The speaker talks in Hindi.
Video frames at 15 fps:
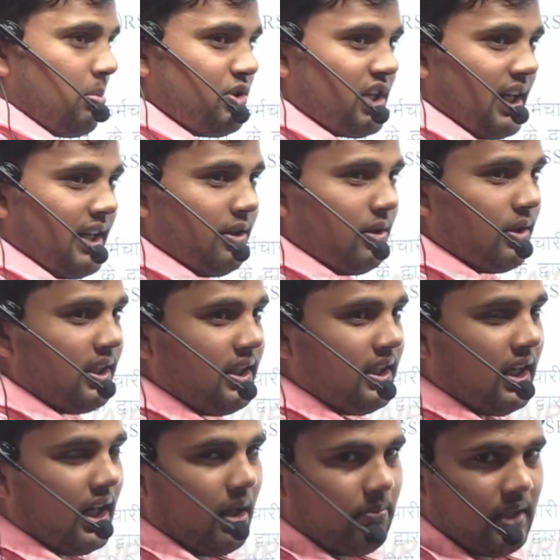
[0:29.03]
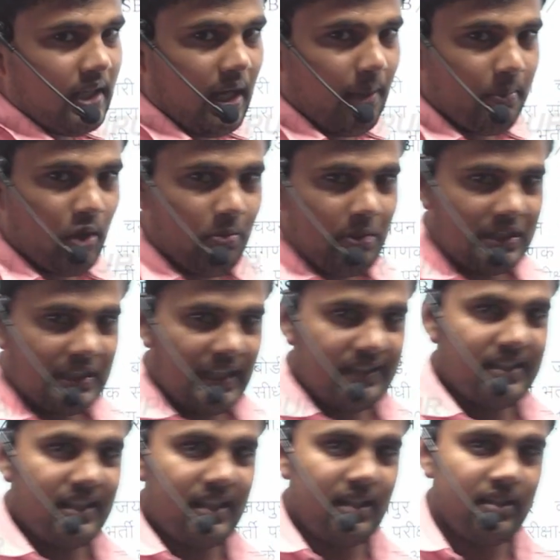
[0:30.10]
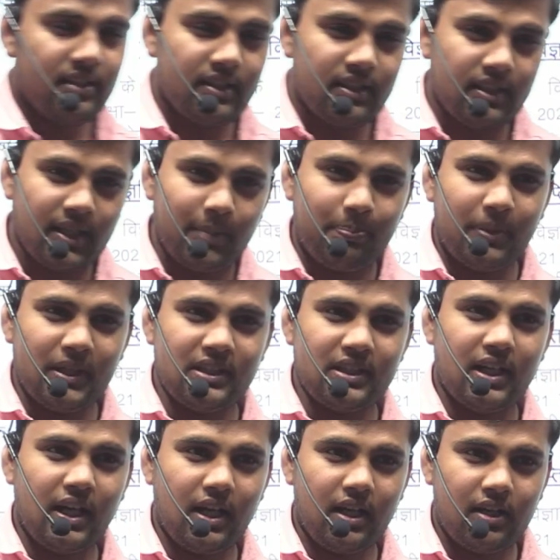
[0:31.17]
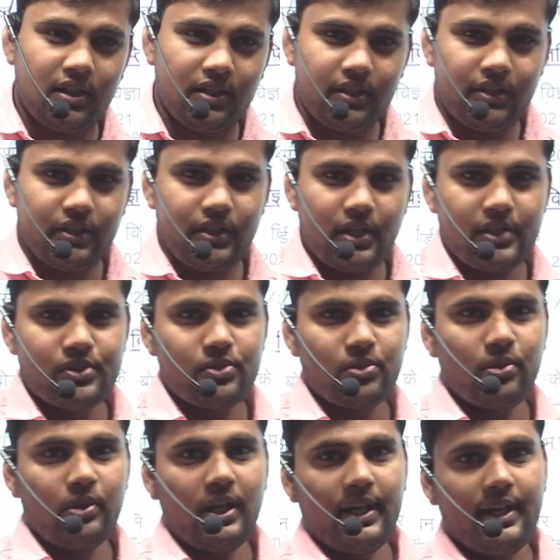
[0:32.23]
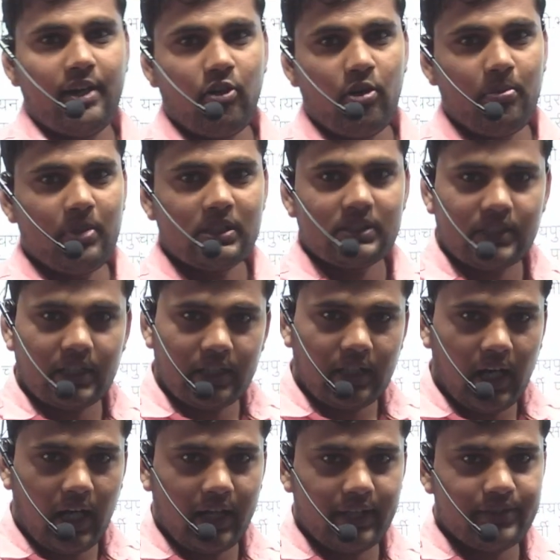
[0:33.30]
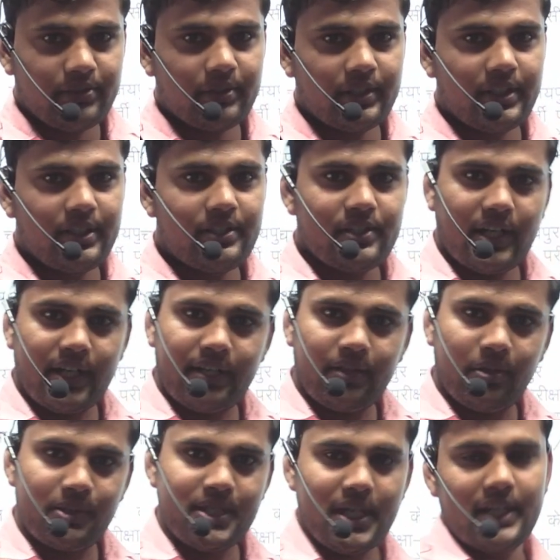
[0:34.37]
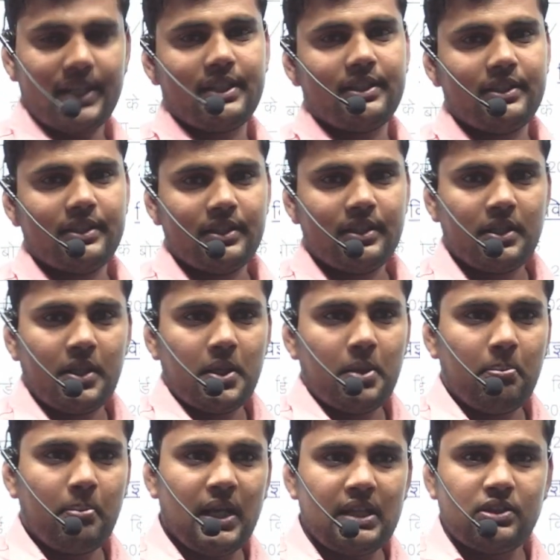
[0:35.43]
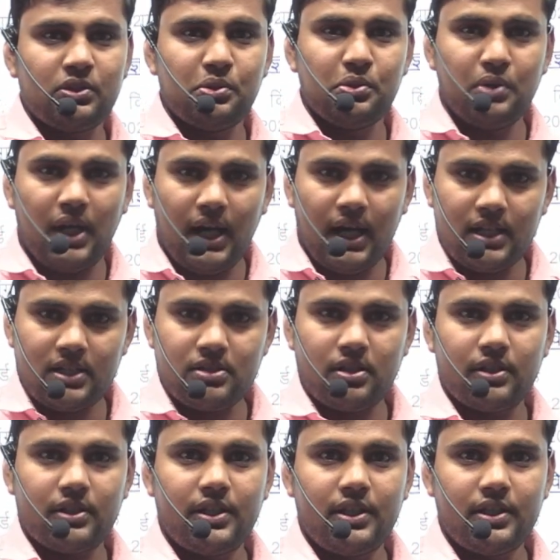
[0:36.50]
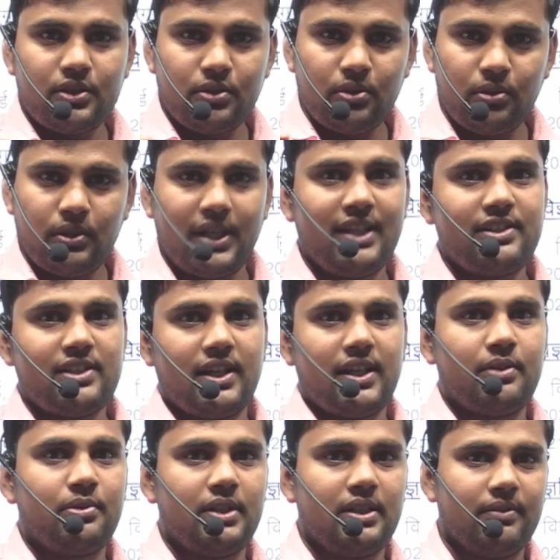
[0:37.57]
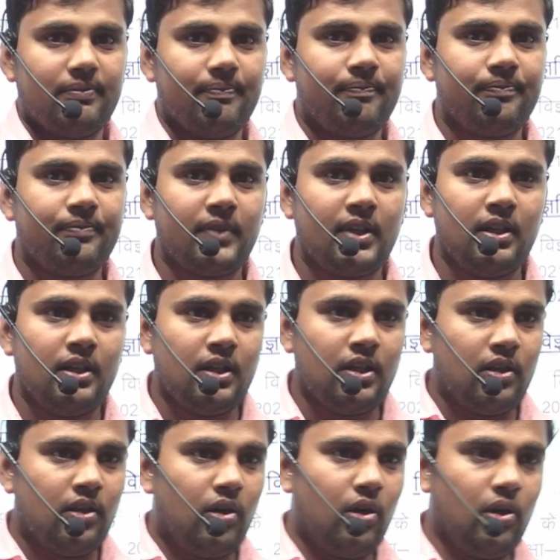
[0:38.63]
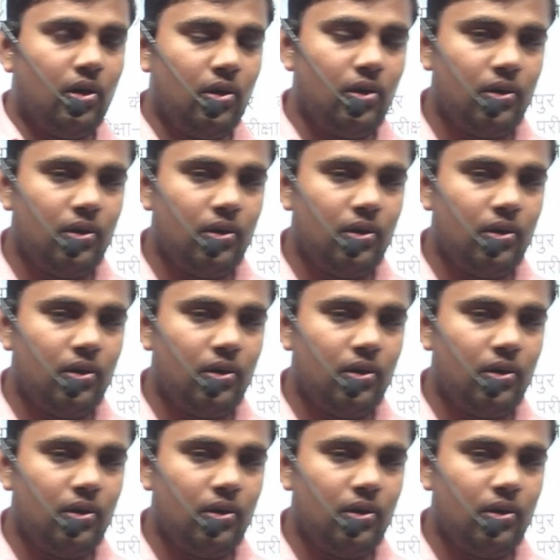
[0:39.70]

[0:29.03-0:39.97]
जारी होगी हमने आपको बताया था कि 15 या 16 नवंबर तक आंसर की जारी हो जाएगी परंतु आंसर की क्यों नहीं जारी हुई और